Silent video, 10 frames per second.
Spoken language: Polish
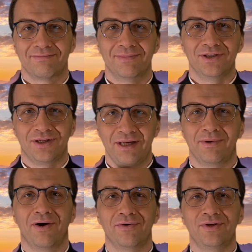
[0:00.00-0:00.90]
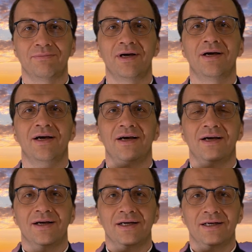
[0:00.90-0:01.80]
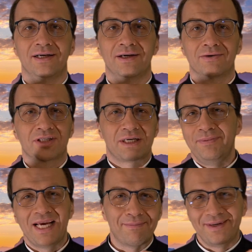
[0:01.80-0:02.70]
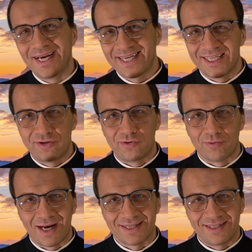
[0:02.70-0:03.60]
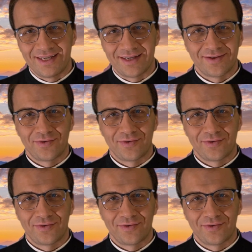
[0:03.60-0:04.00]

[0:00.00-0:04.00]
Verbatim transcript: myślimy o nim, e, rozkmiamy jakieś sytuacje.